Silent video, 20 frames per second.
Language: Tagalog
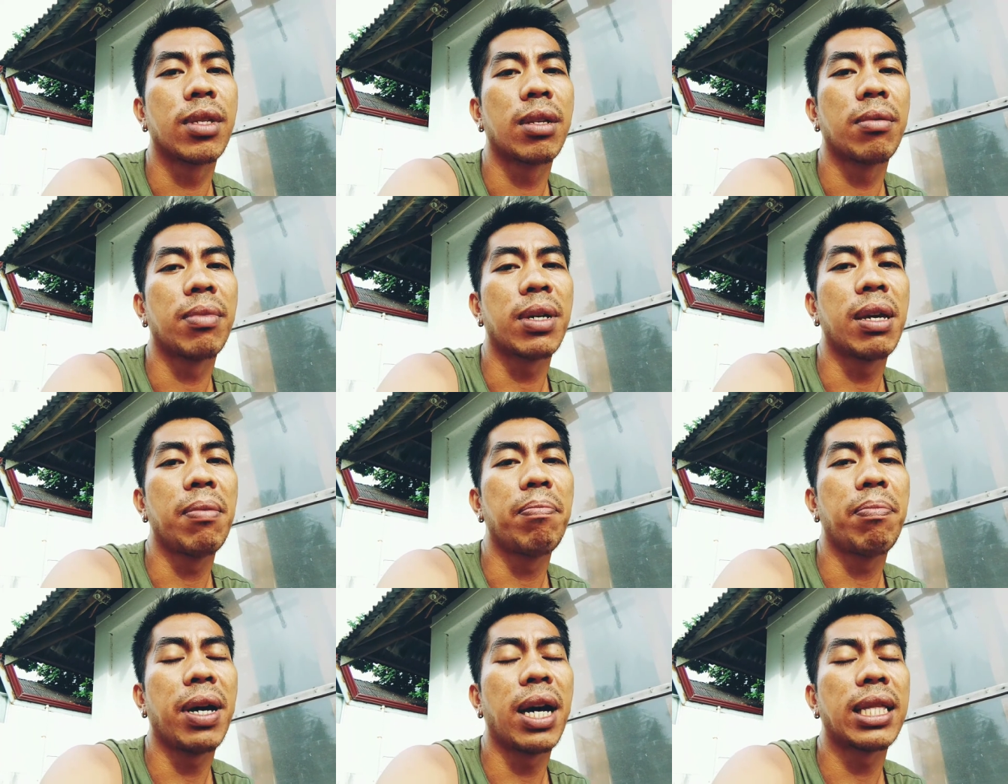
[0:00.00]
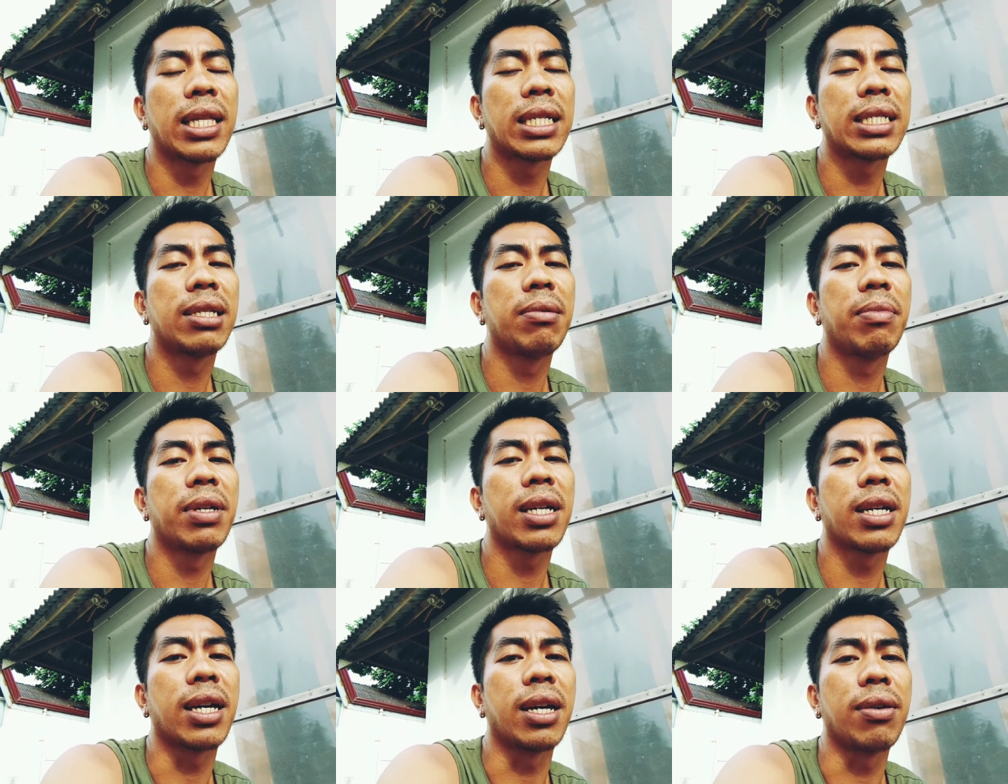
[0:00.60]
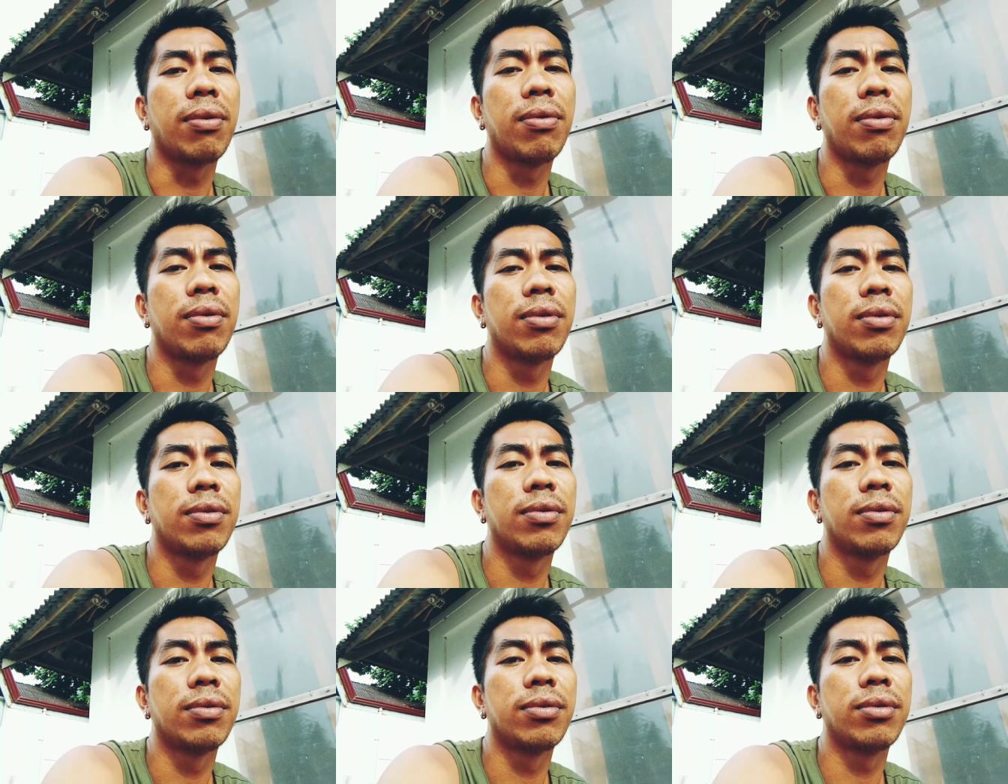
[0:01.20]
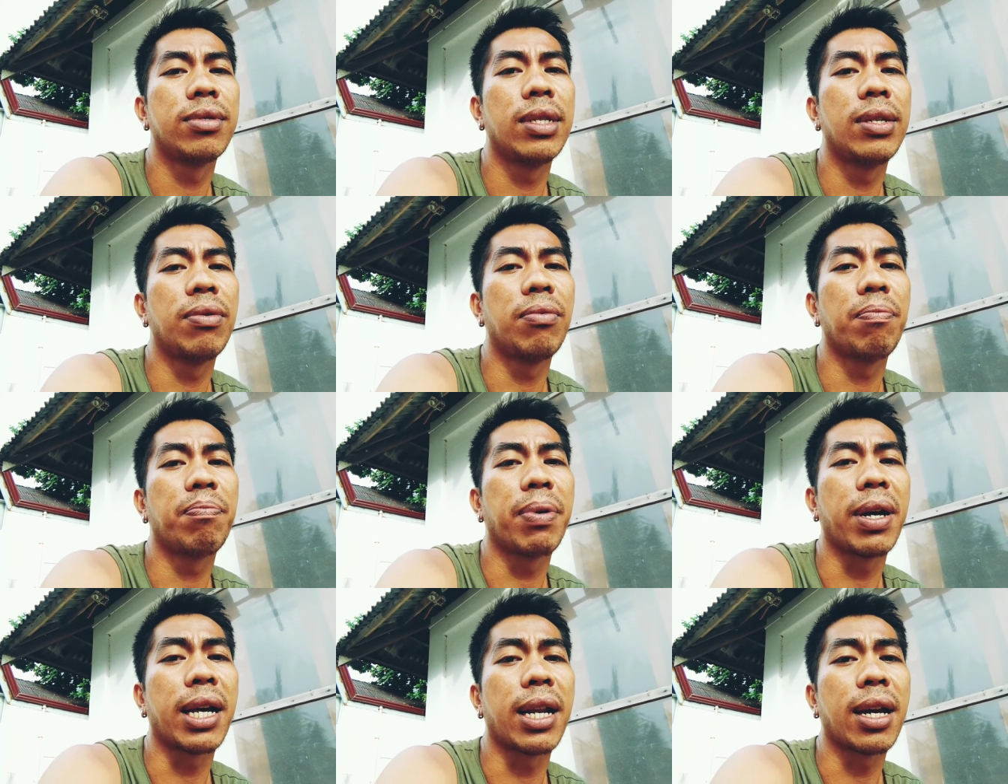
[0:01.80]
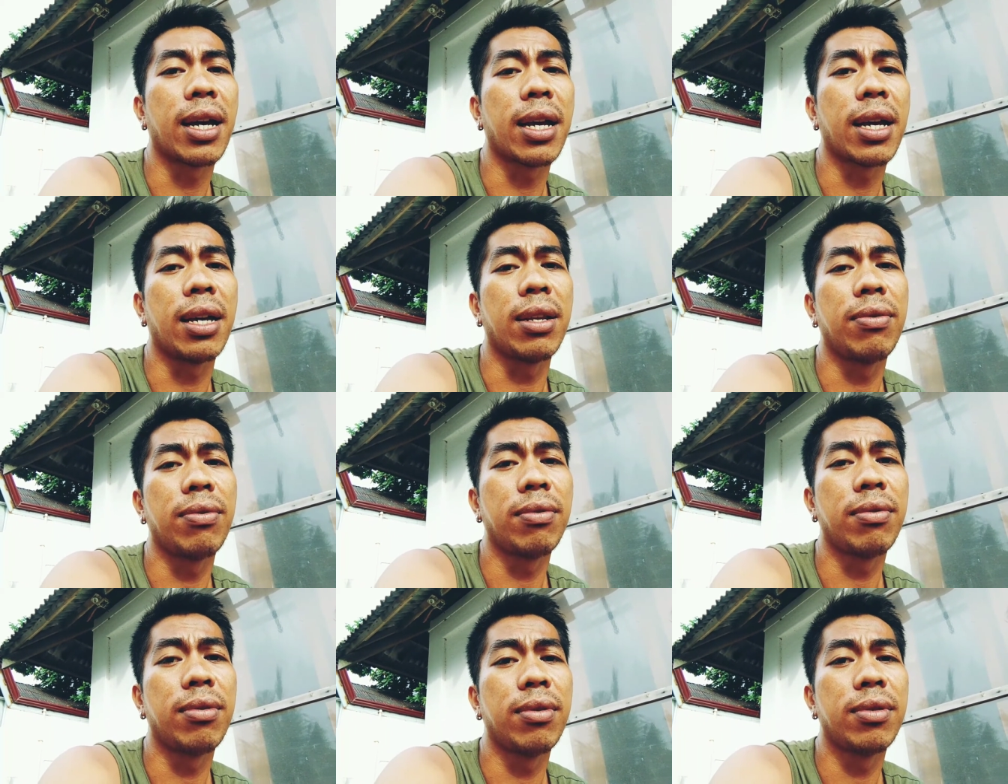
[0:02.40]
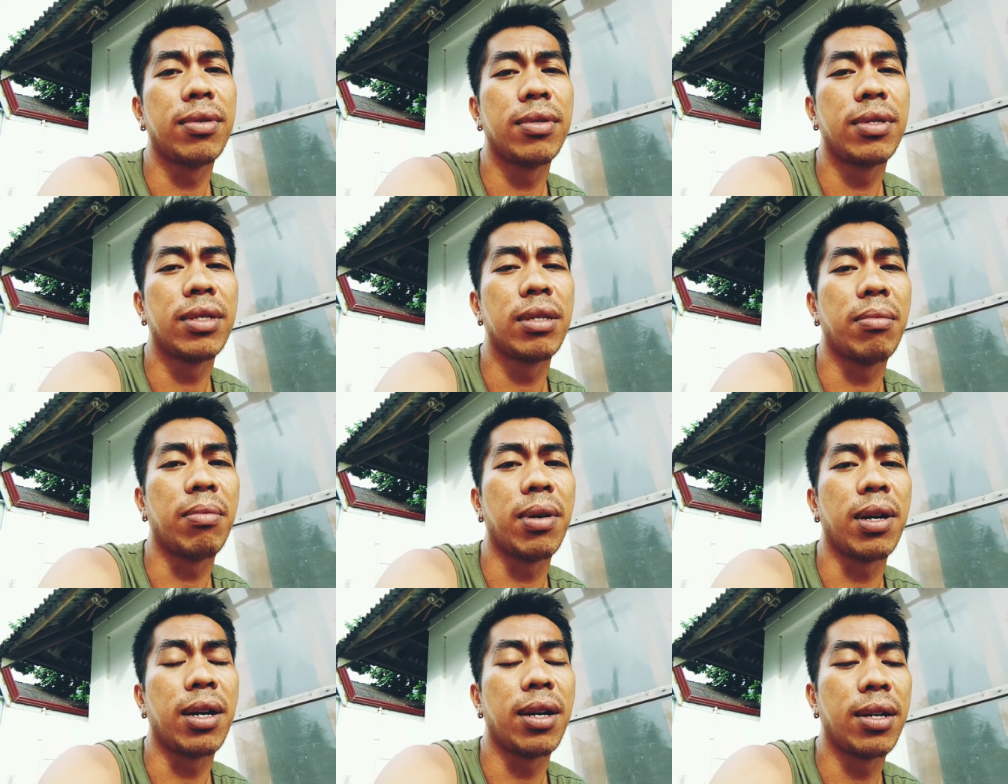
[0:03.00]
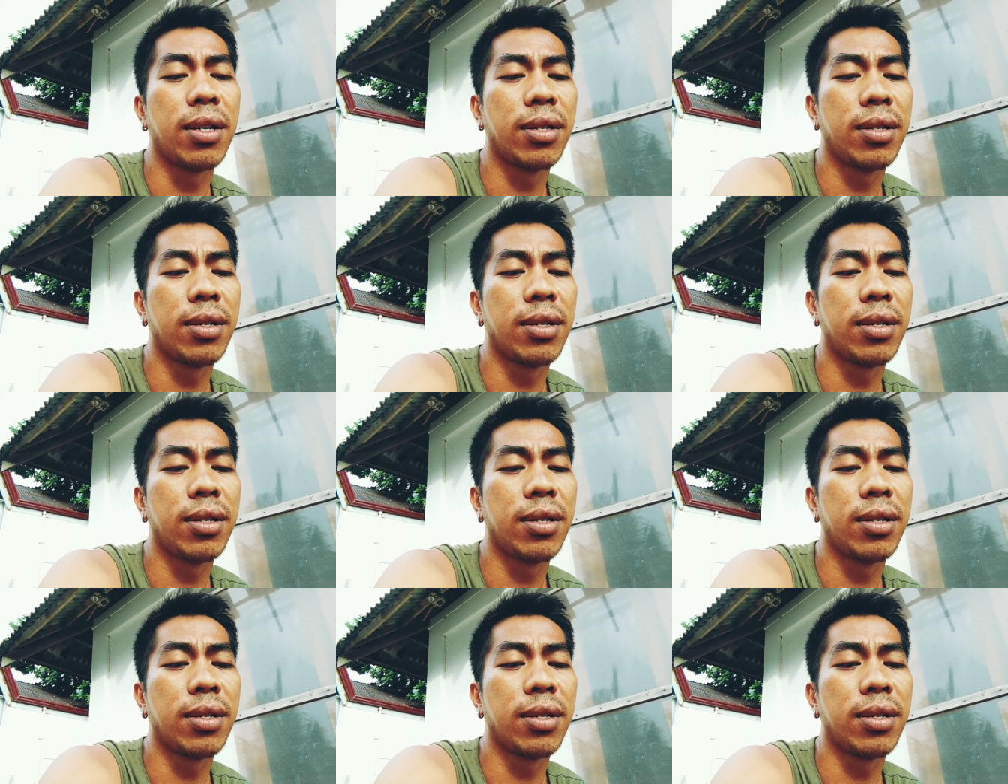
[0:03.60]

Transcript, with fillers: Maging patas naman kayo. Hindi yung parang ganun. ba?